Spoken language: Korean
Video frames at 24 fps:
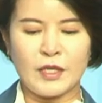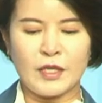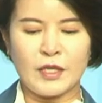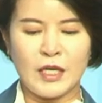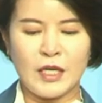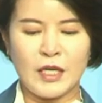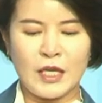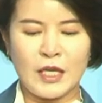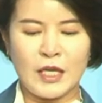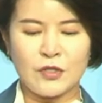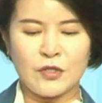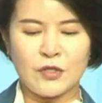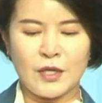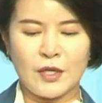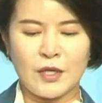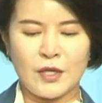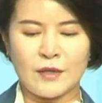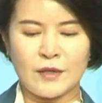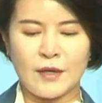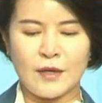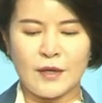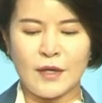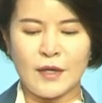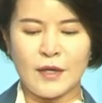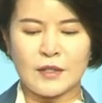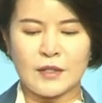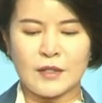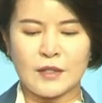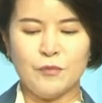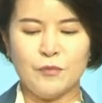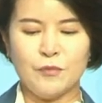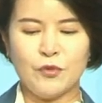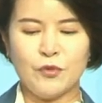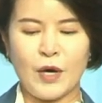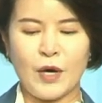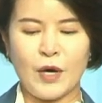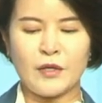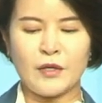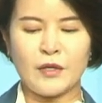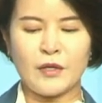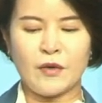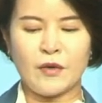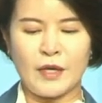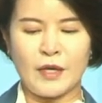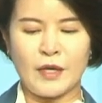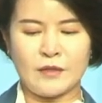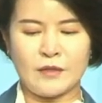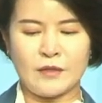기관장과 근무
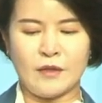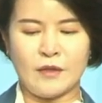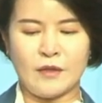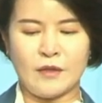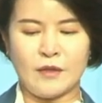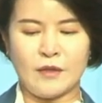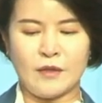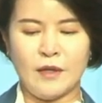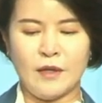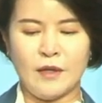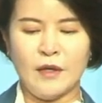환경 개선,